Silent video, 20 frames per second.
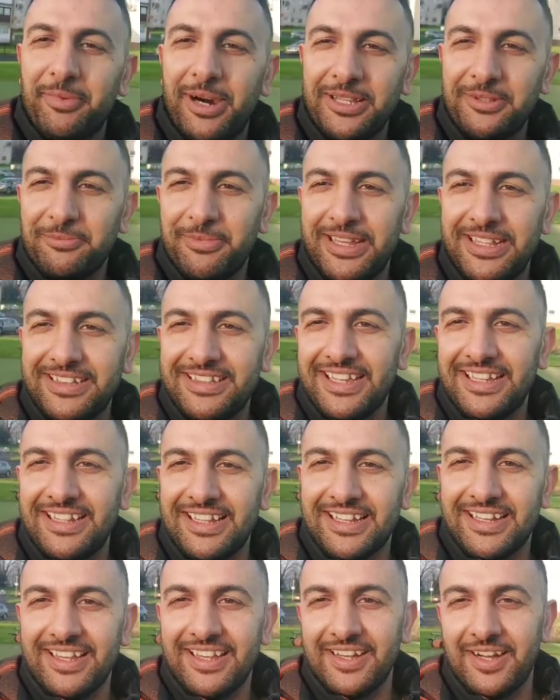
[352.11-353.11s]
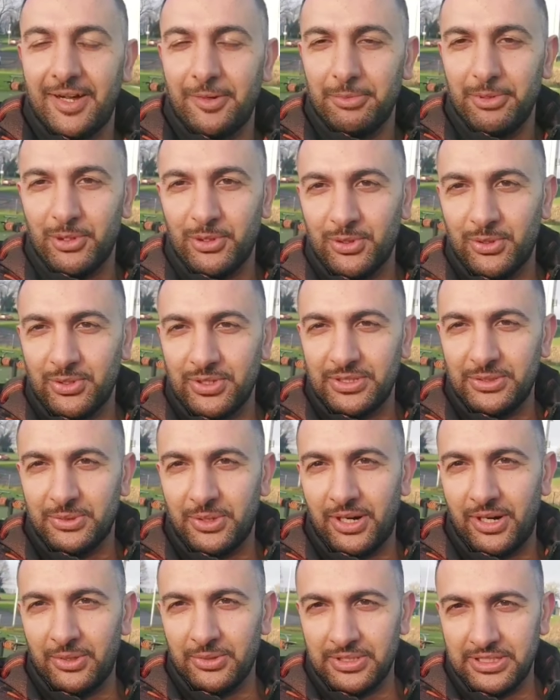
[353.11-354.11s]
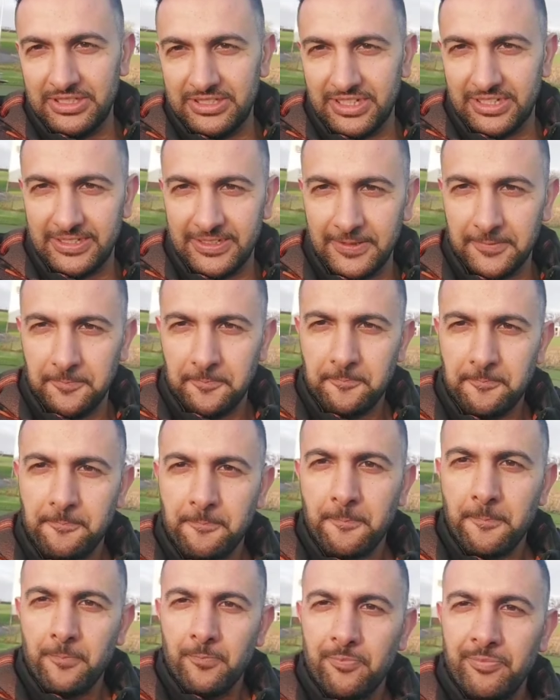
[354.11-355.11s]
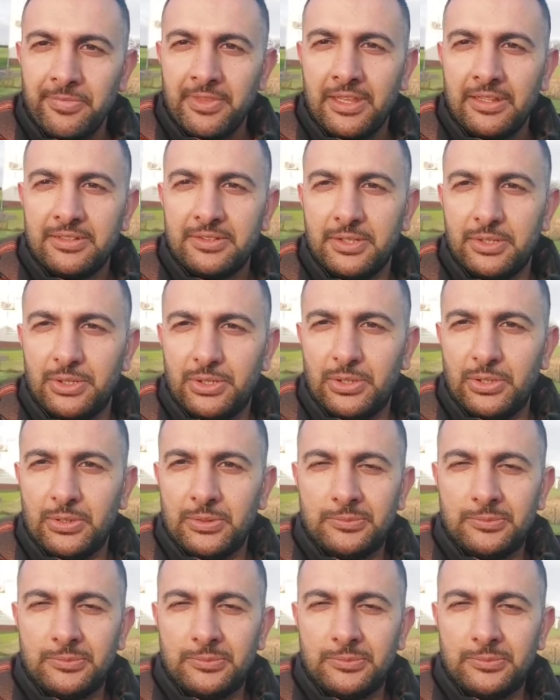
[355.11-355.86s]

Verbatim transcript: बस मेहनतें लगे आप लोगों की दुआ होनी चाहिए तो